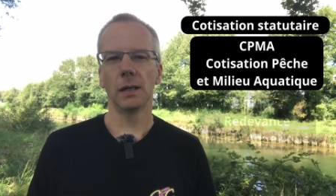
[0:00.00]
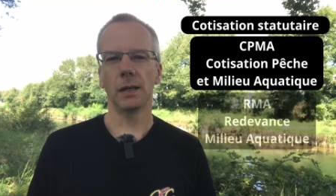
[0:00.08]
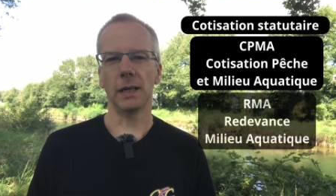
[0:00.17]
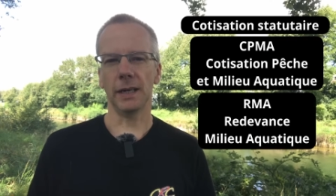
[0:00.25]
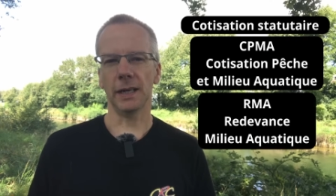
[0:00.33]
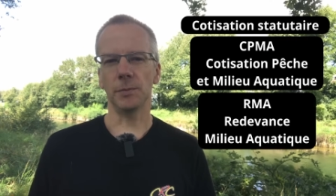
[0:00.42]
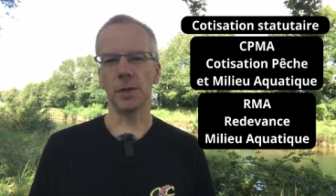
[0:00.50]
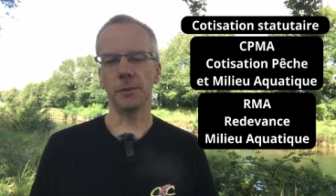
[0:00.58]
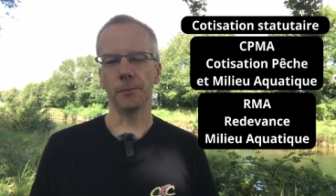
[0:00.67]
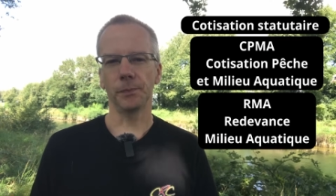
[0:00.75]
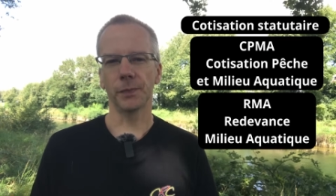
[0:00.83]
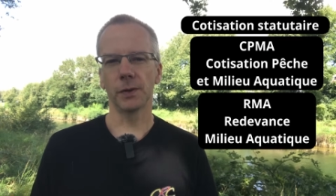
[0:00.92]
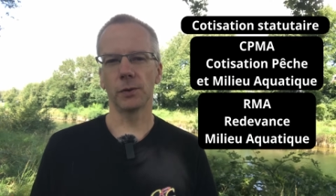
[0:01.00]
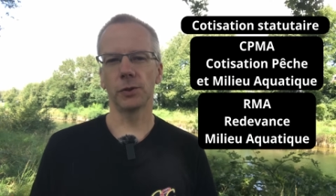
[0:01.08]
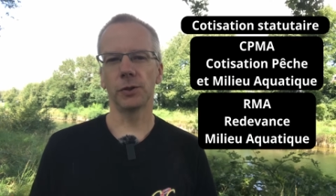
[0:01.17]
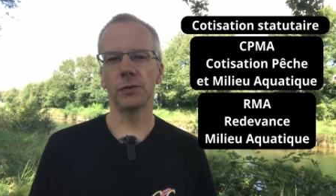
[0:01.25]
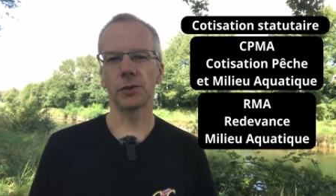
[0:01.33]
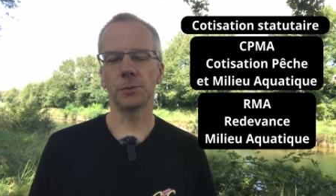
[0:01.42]
La RMA,
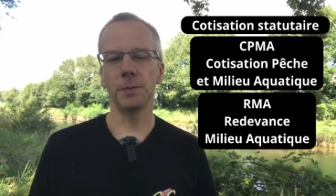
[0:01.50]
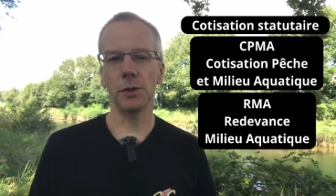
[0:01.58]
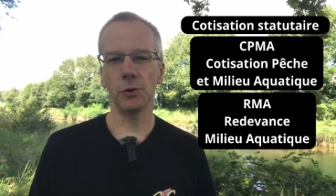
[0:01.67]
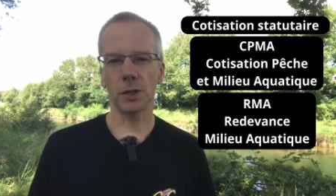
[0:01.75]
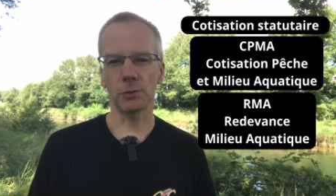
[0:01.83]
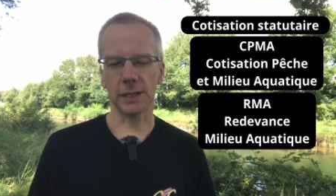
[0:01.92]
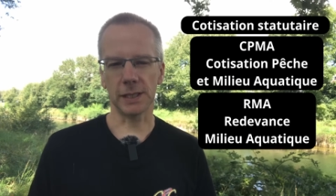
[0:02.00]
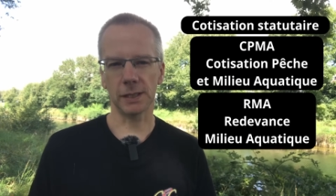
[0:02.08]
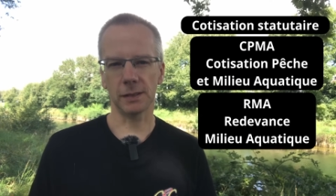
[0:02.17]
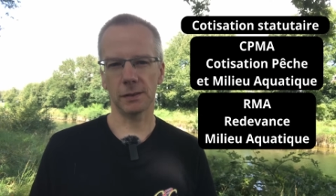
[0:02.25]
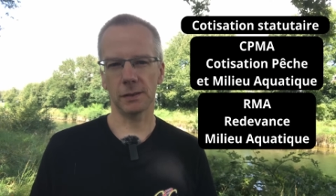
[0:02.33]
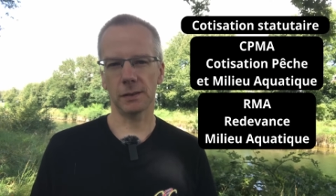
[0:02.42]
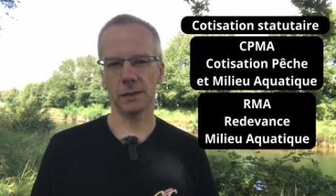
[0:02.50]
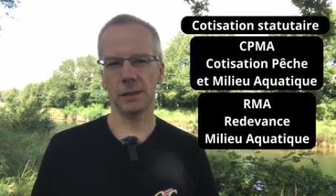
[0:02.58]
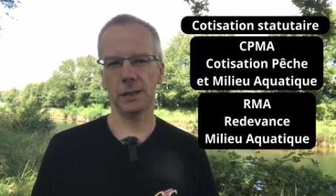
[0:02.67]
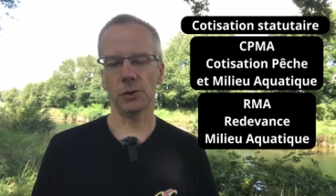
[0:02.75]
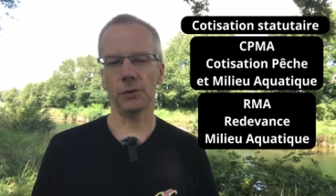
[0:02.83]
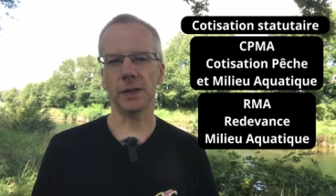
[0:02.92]
redevance milieu aquatique,
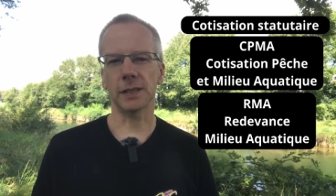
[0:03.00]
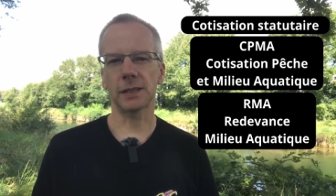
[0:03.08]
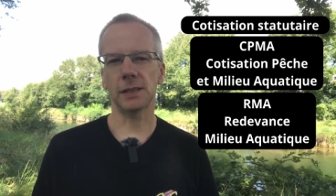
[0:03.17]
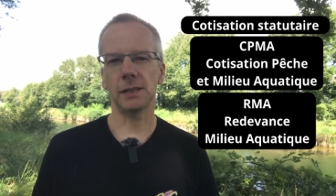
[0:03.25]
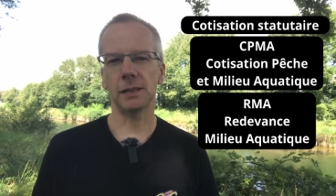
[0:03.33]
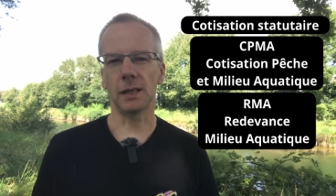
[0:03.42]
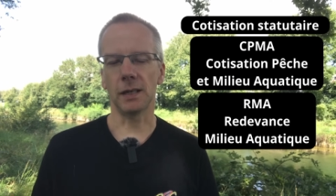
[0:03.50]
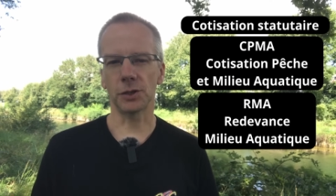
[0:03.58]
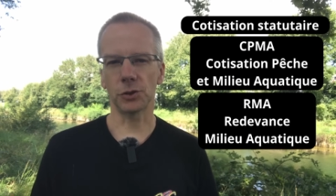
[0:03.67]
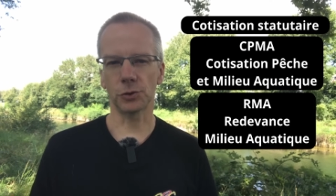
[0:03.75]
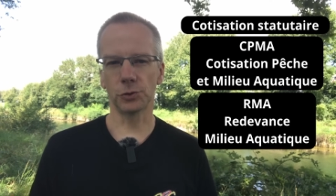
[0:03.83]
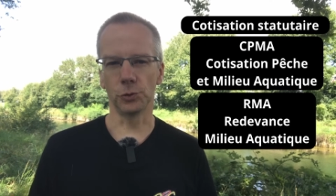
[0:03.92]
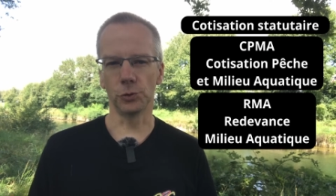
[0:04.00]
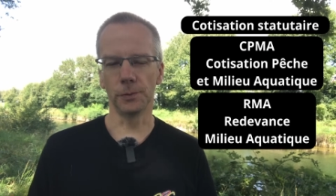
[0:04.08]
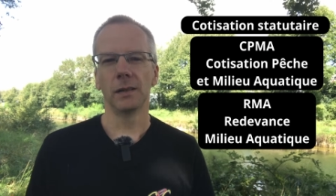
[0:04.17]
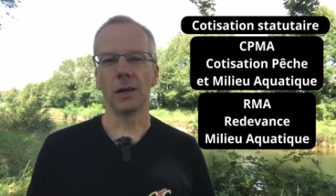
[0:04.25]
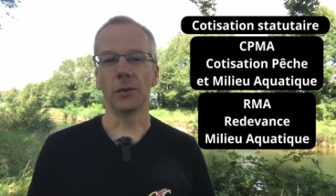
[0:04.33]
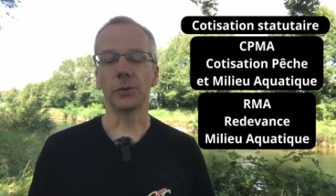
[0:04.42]
qui est reversée à l'agence de l'eau.
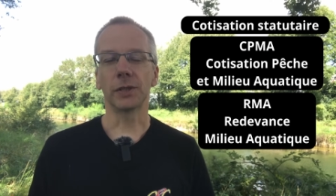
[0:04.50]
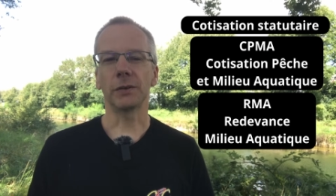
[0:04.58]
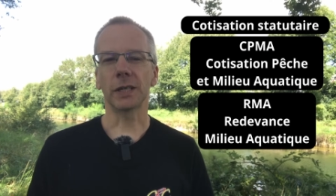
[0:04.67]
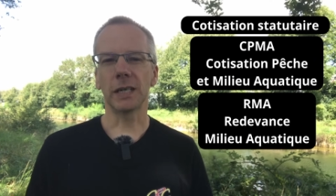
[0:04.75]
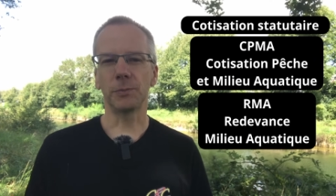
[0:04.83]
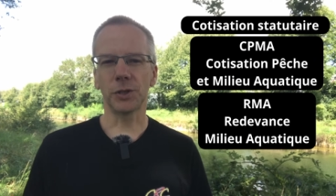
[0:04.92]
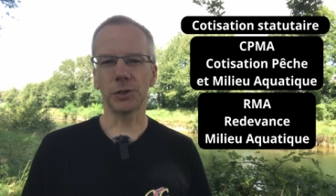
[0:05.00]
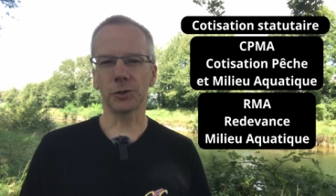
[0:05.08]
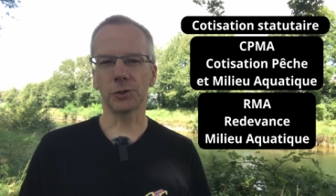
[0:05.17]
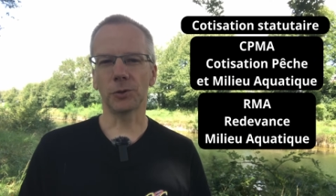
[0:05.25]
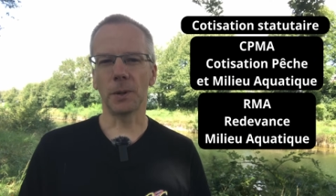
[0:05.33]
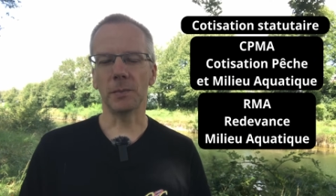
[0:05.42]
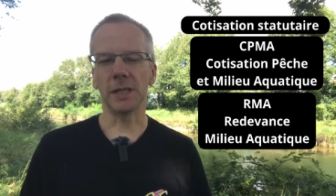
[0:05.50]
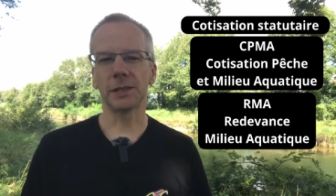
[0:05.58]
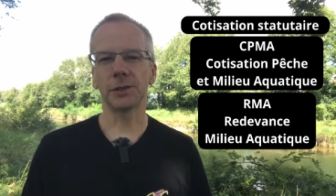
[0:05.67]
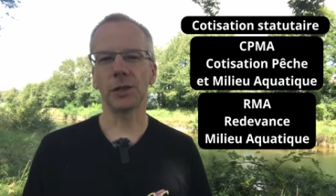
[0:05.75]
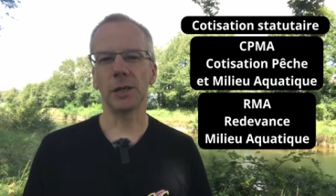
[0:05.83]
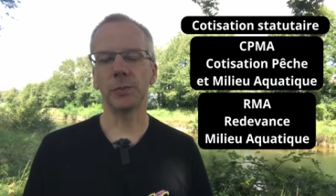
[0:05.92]
Alors il faut savoir que les pêcheurs sont quand même les
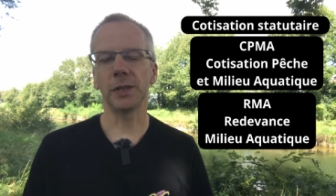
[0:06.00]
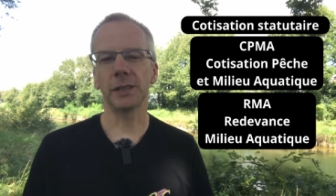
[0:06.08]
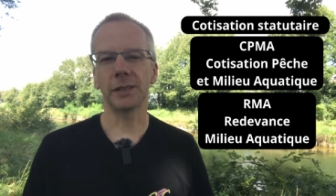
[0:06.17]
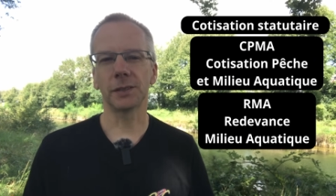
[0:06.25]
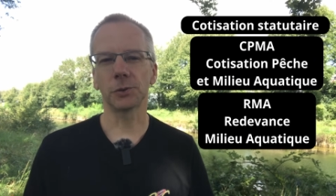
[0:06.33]
seuls à payer cette